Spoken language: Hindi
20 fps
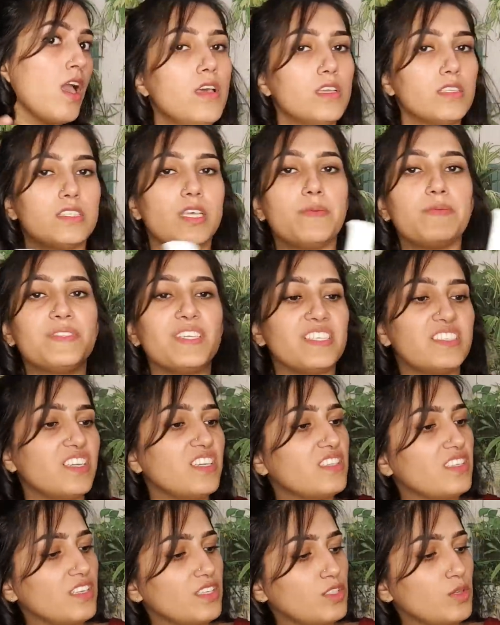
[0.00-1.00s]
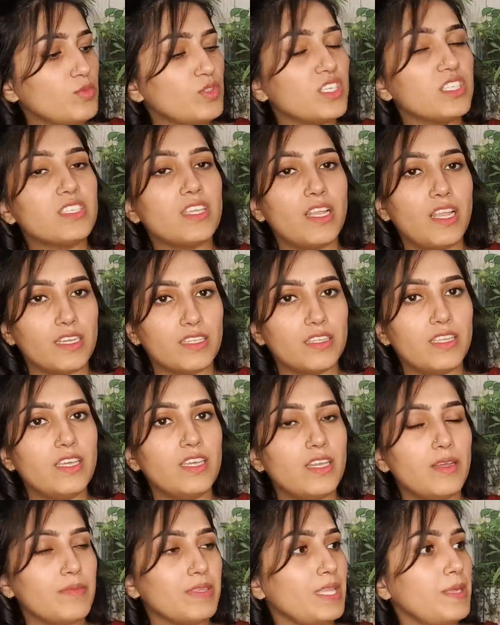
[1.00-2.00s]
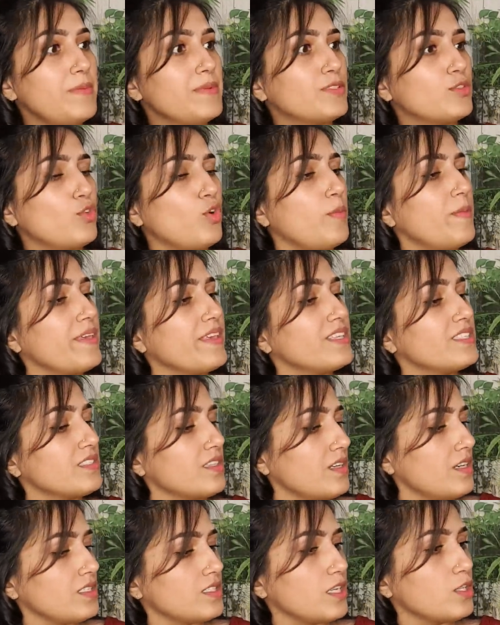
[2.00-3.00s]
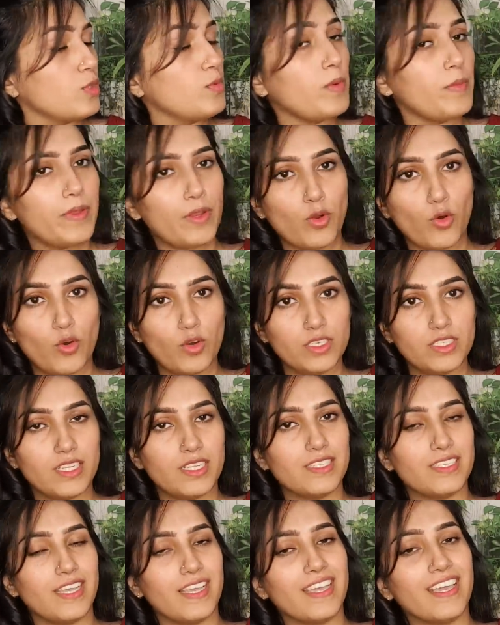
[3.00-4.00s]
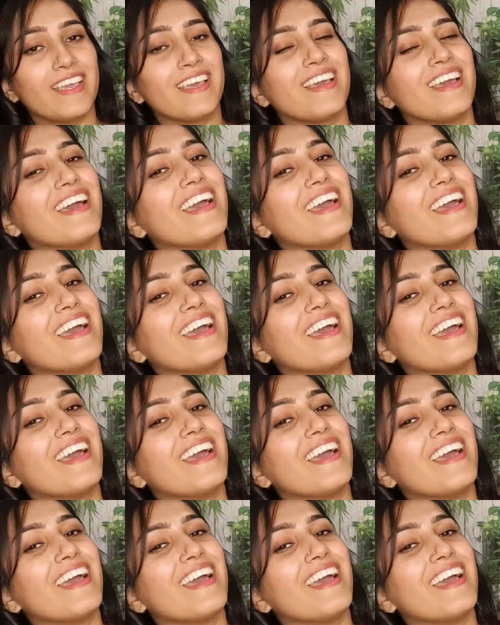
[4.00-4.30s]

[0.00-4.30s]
सबसे अच्छी चीज़ मुझे इसकी लगती है ना मतलब इसको भी किस करना चाहती हूँ मेरे होट जल जाएंगे